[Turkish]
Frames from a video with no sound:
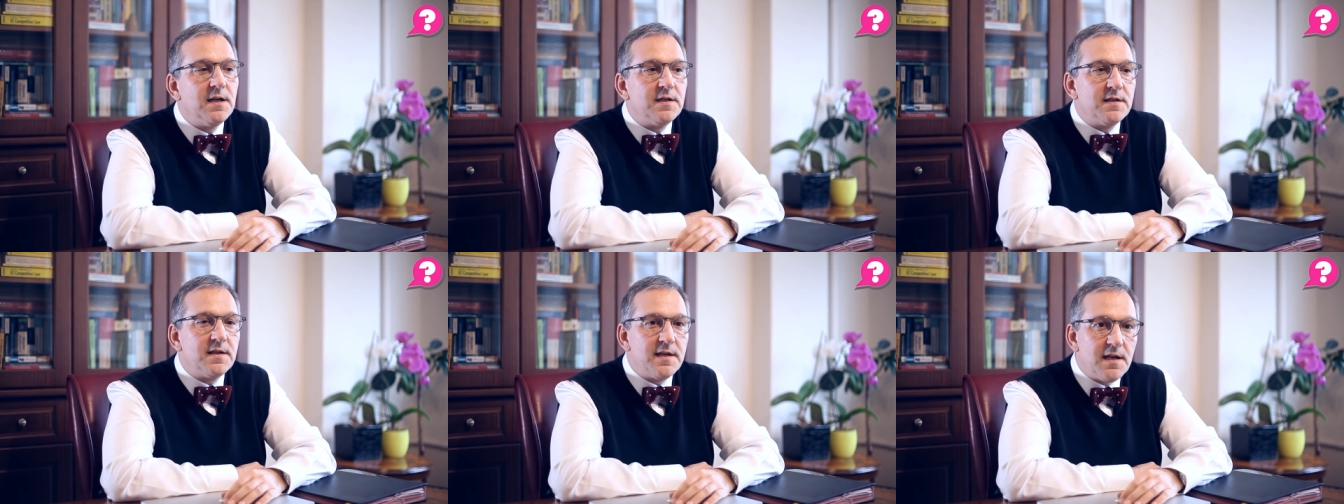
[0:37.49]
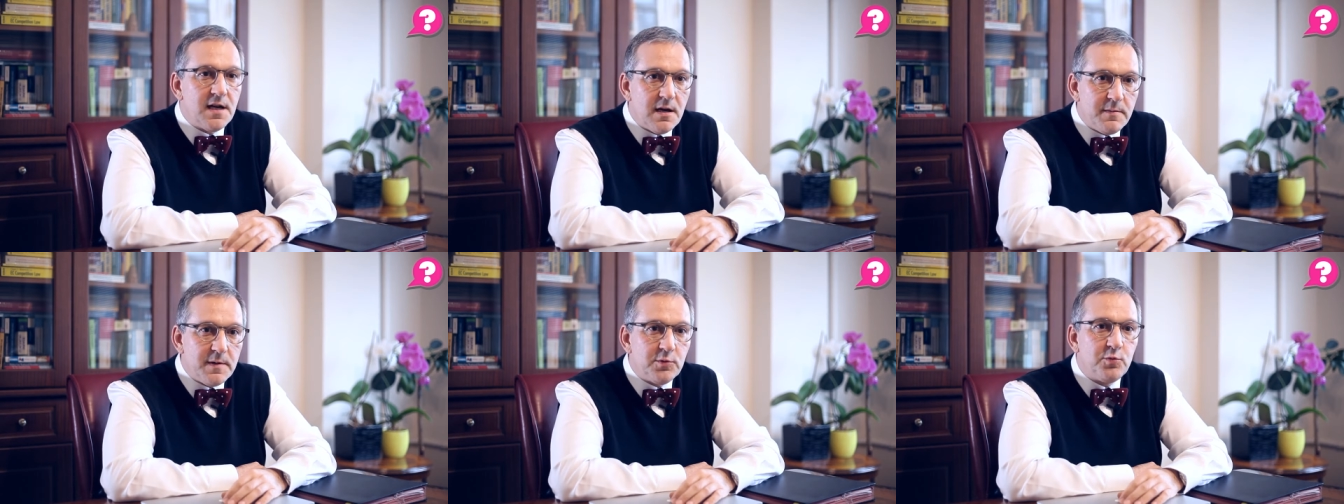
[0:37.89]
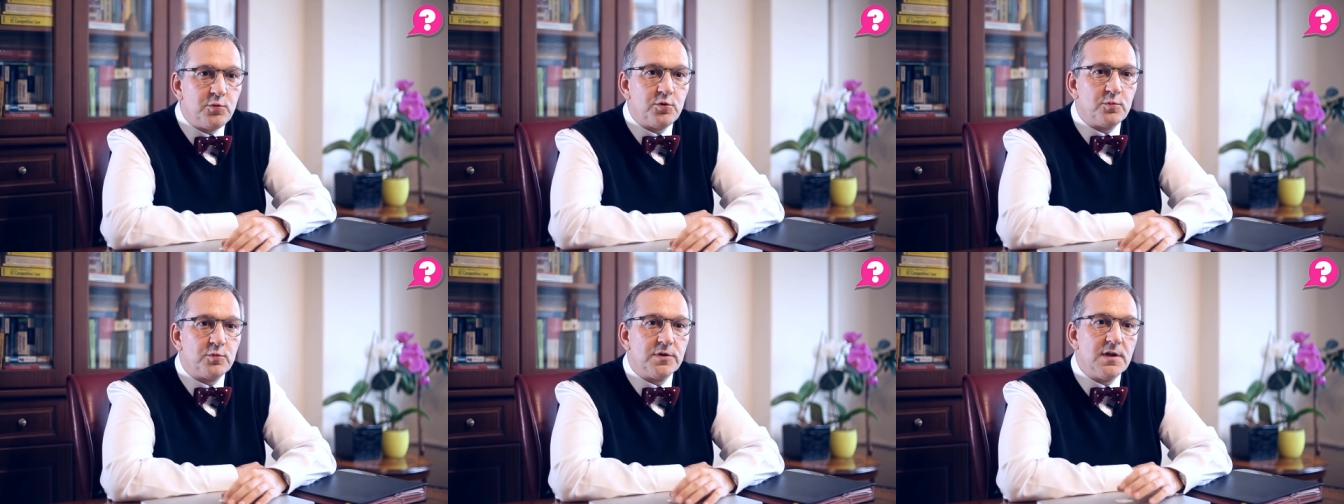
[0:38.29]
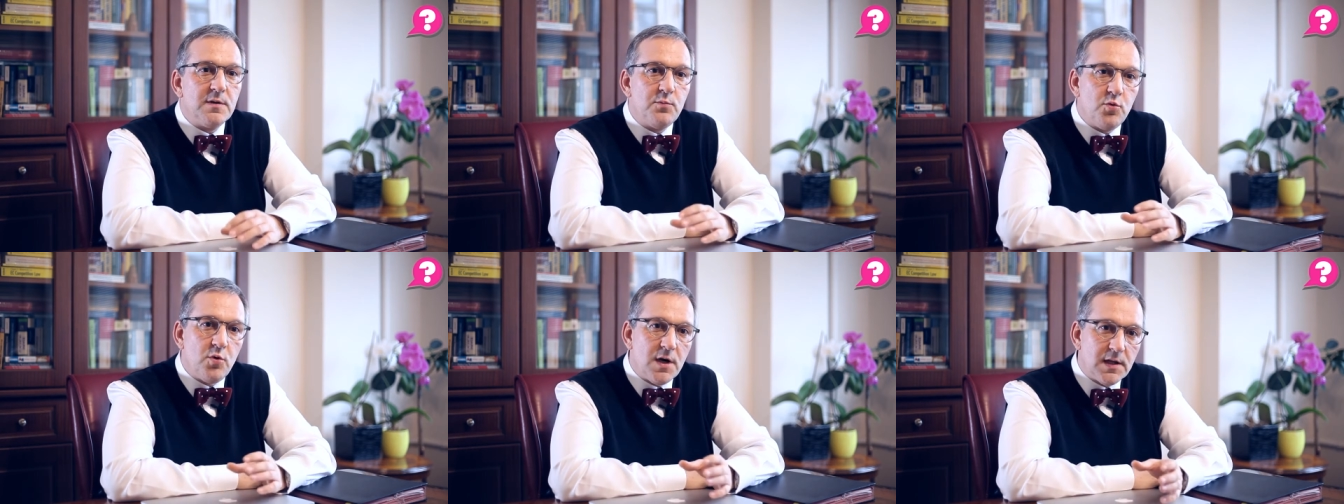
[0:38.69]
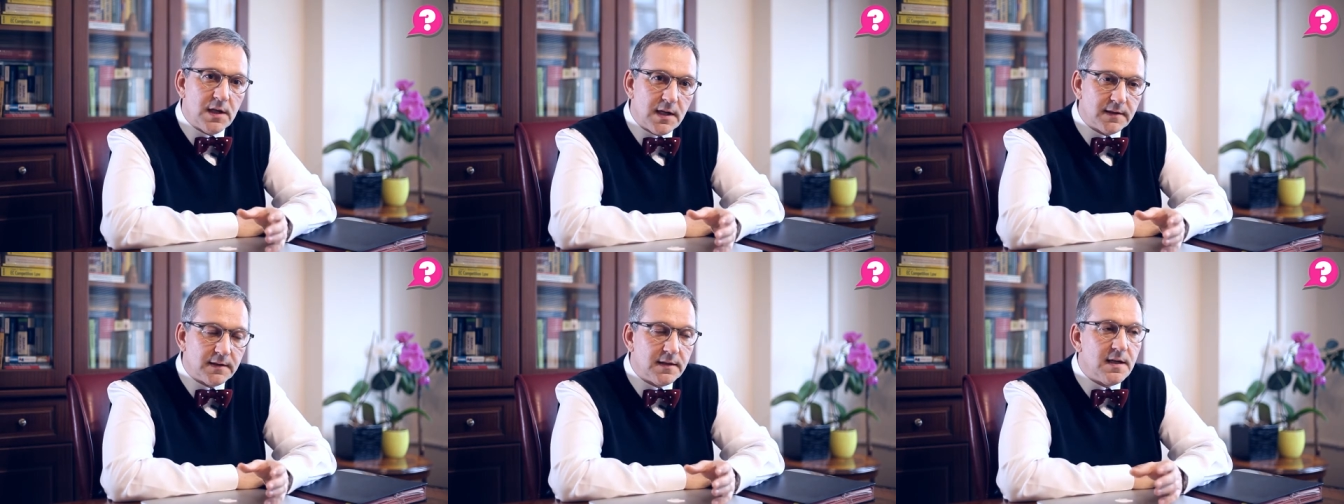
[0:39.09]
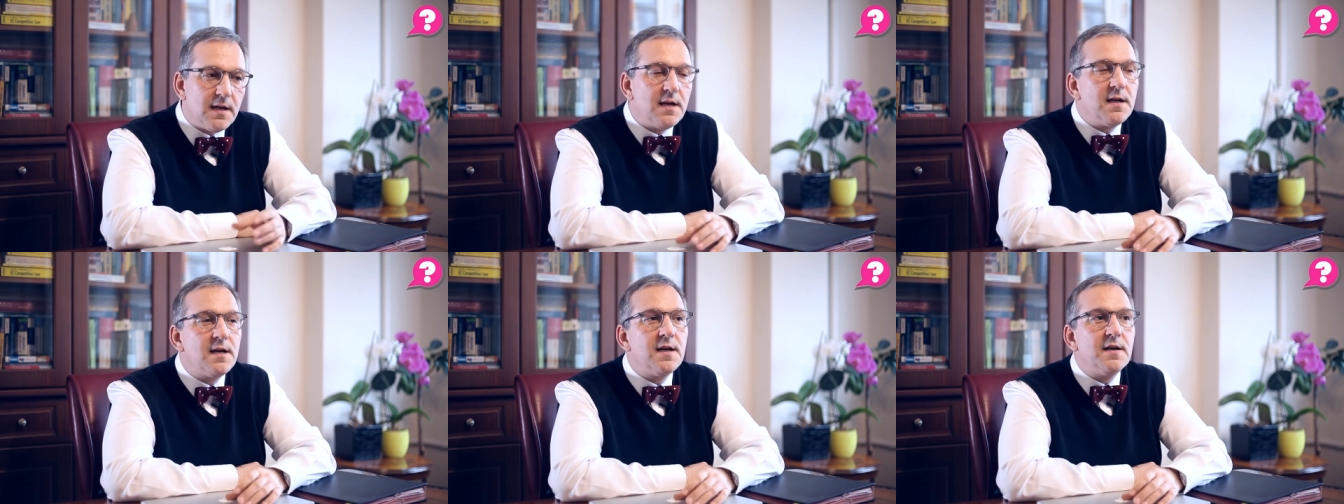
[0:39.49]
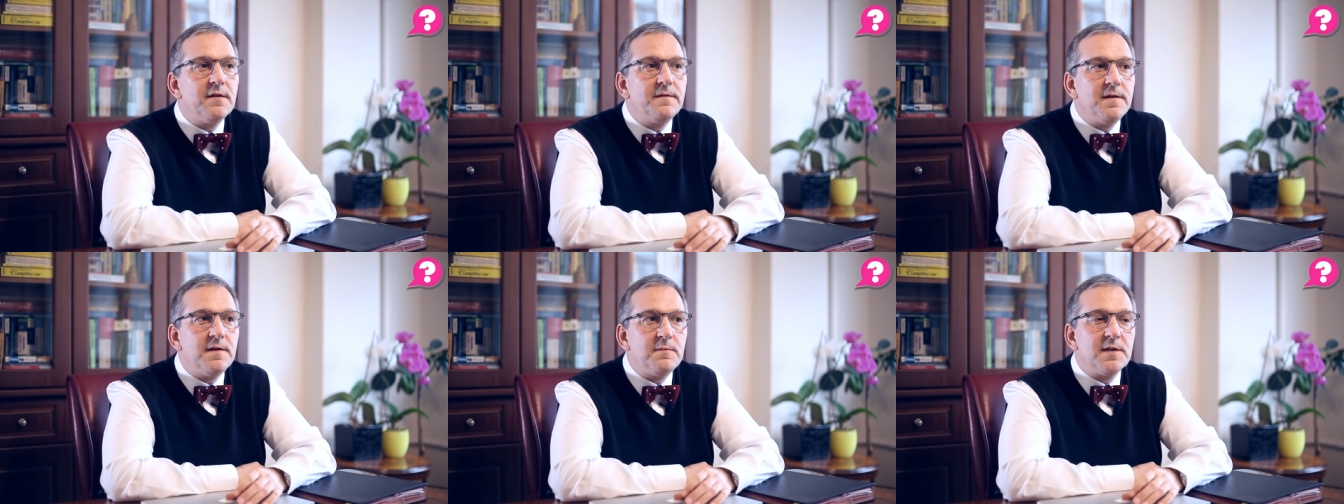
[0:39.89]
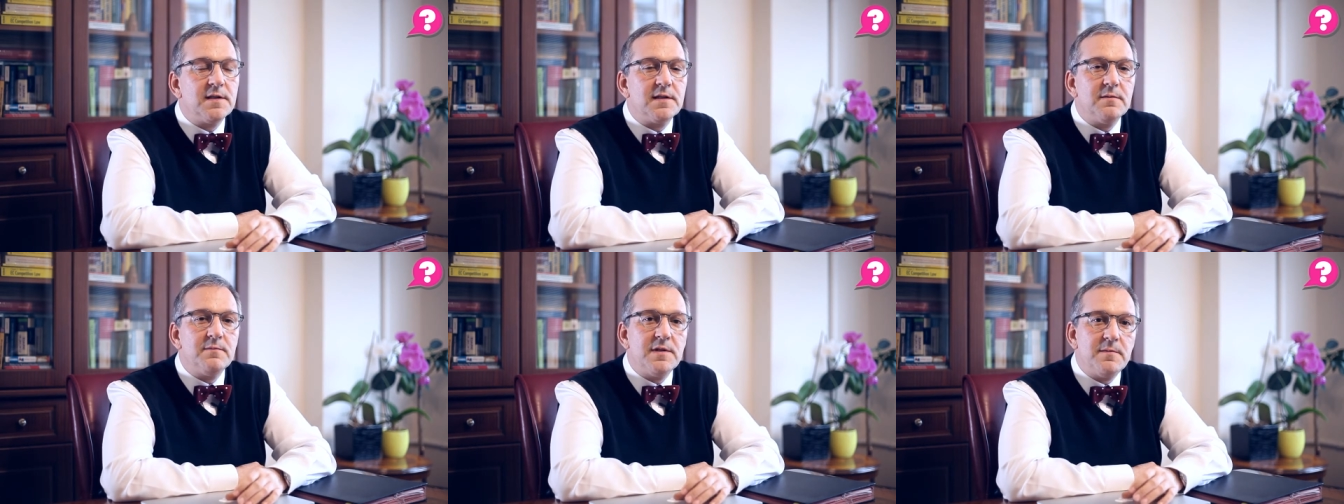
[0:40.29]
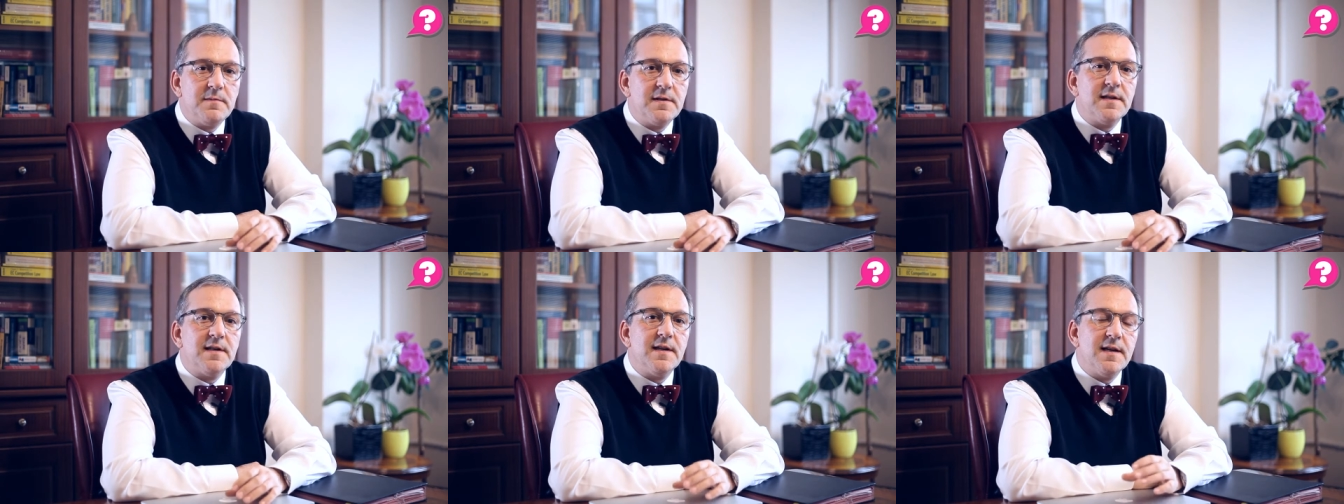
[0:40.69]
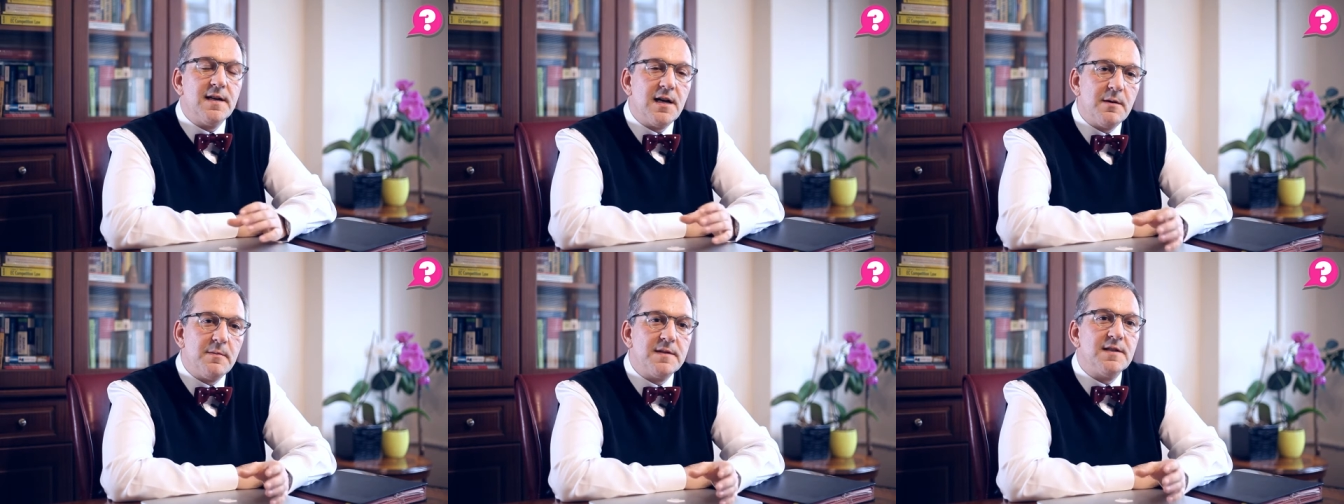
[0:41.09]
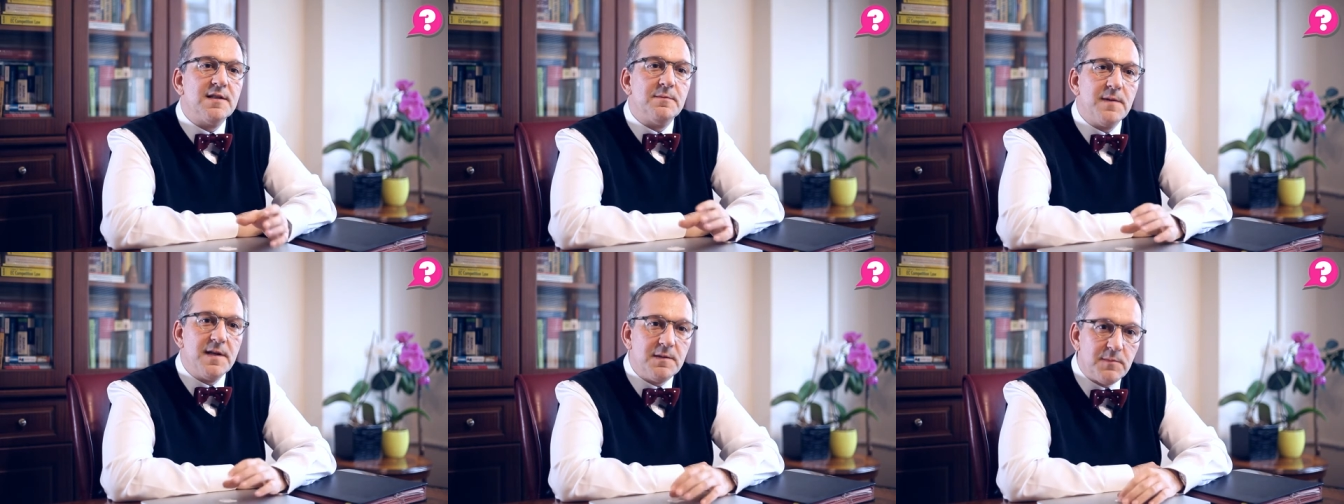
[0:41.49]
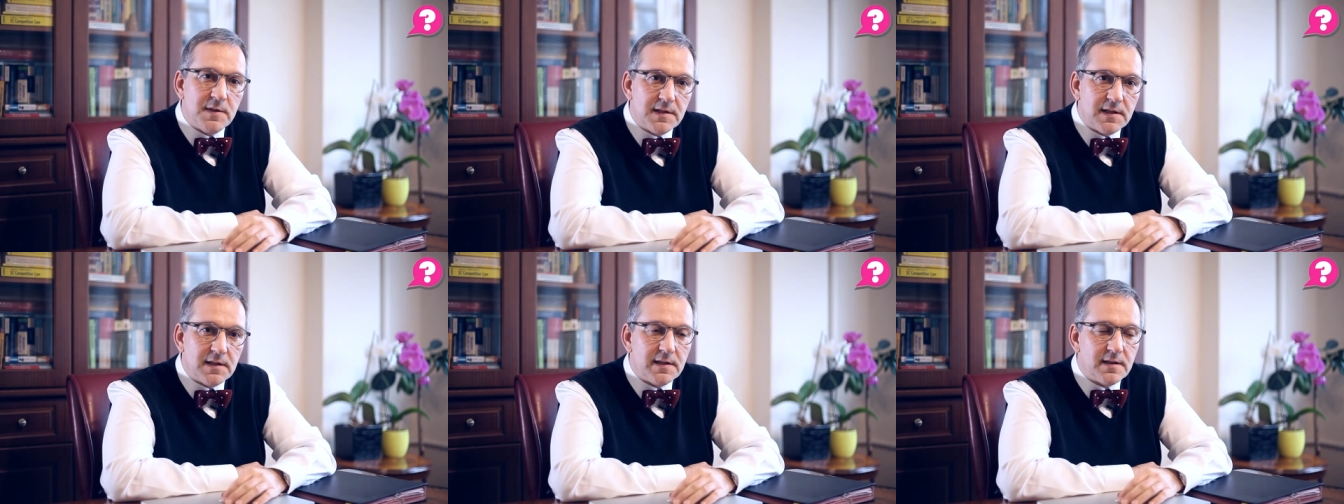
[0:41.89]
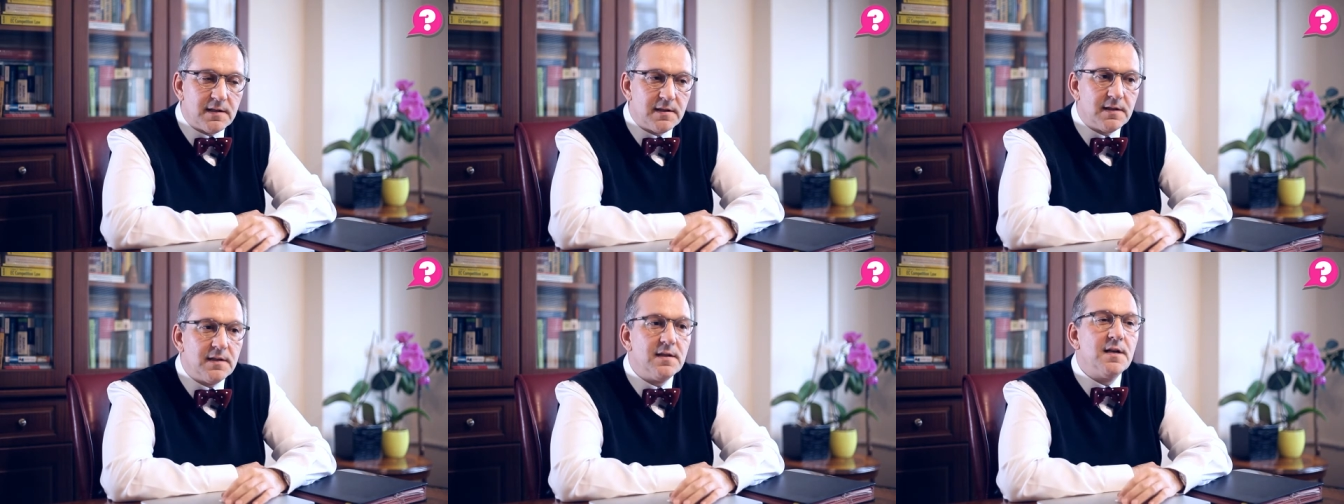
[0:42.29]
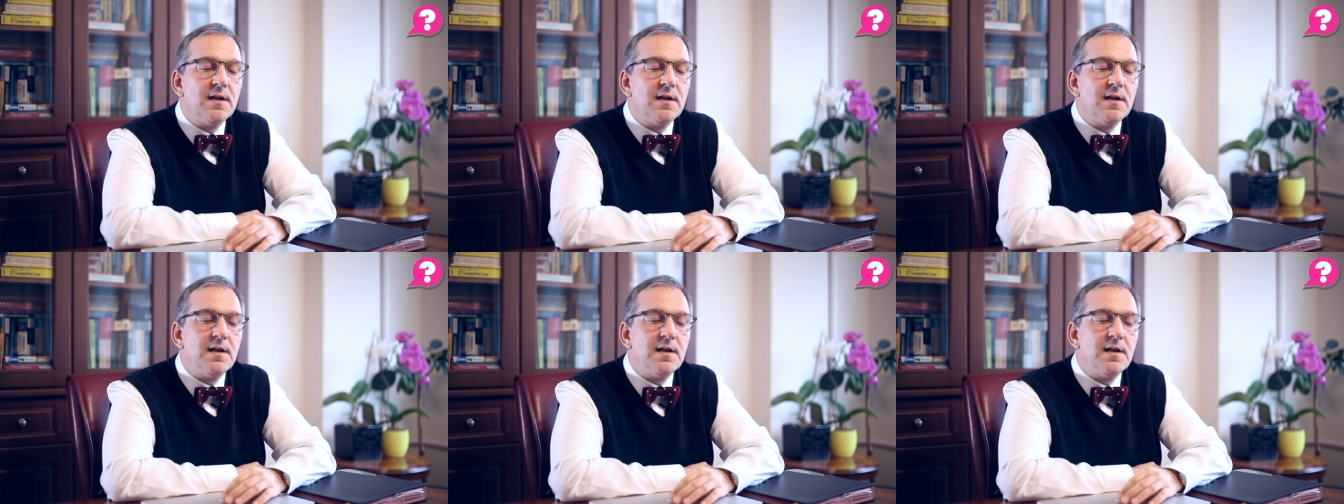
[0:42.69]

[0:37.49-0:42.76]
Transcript: İşte rekabet kurumu da bu alanda Firmaları birbirleriyle rekabet edip etmediklerini,